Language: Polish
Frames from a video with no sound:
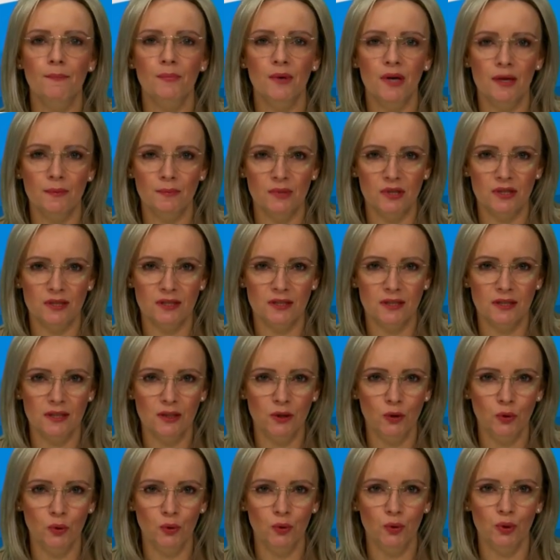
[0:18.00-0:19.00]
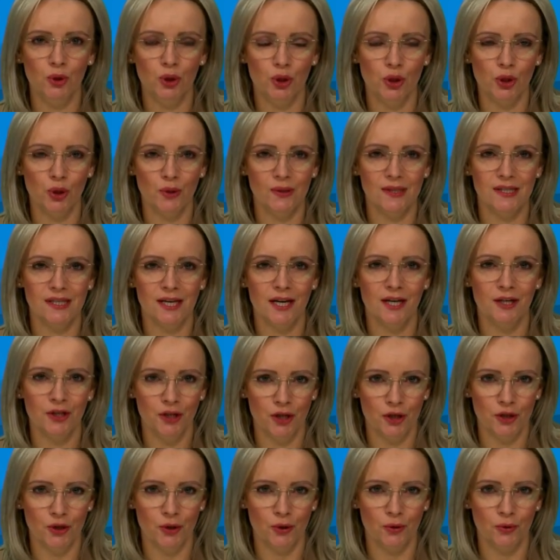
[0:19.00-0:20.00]
plebiscytu Tysiąca
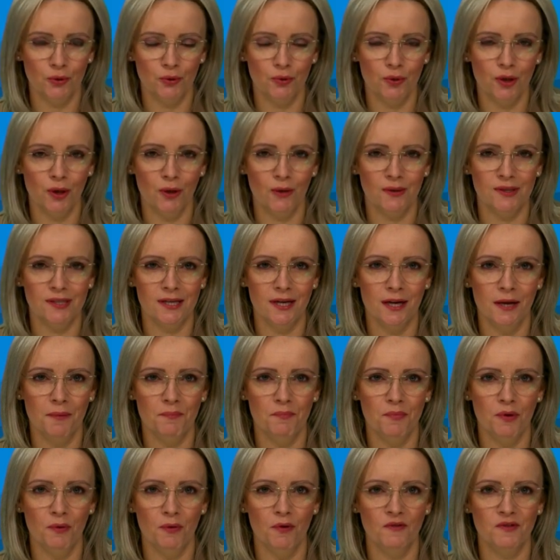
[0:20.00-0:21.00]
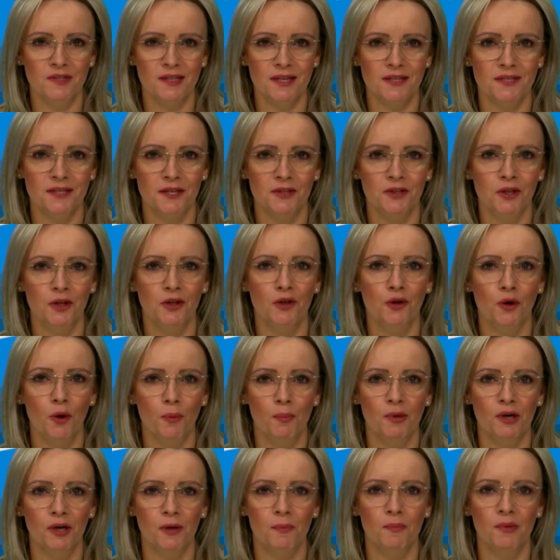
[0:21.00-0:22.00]
Jezior, którego celem było wskazanie
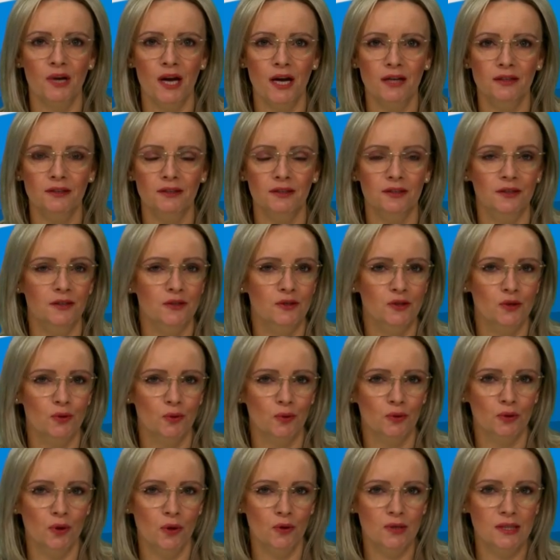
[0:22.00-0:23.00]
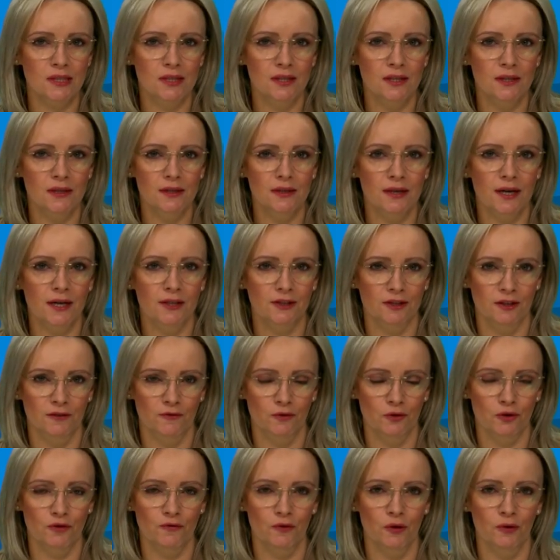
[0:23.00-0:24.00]
dobrych praktyk instruktorskich,
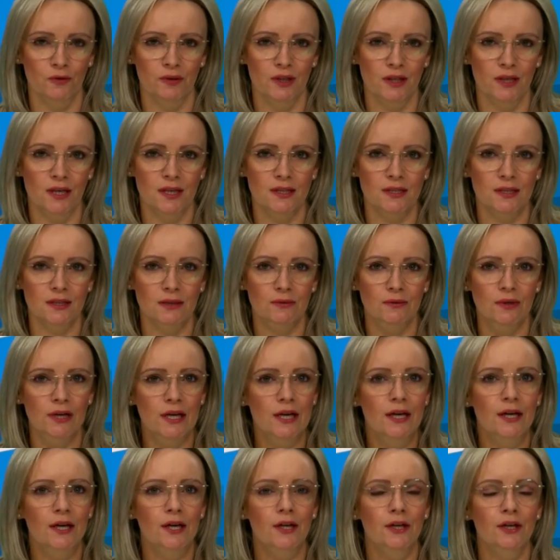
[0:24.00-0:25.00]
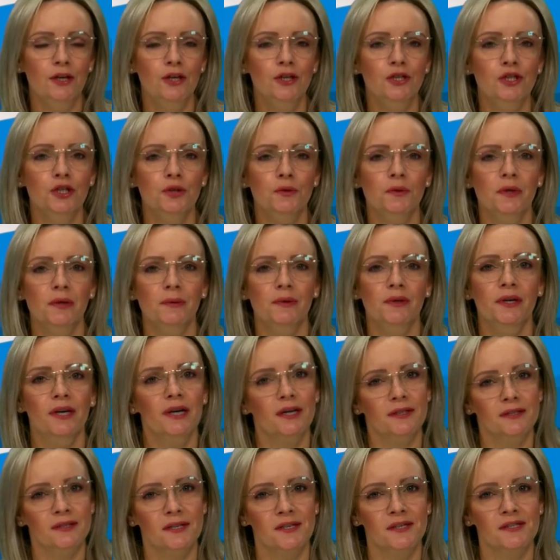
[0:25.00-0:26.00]
aktywność wolontariacką i siłę
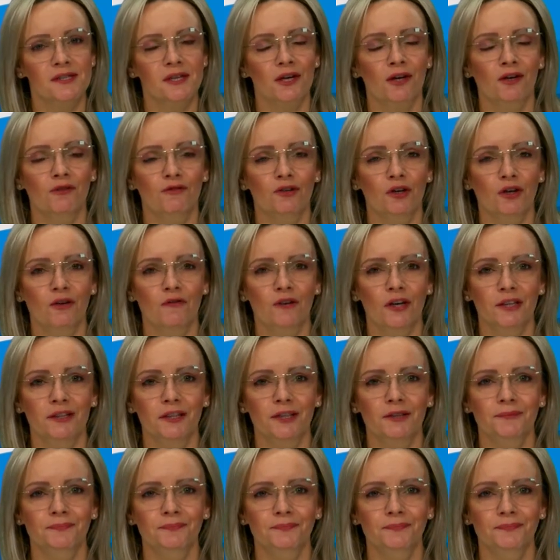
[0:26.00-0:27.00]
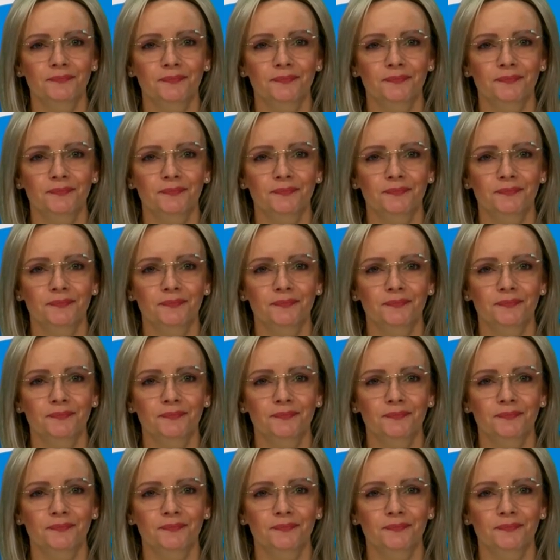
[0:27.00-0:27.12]
harcerskiego wychowania.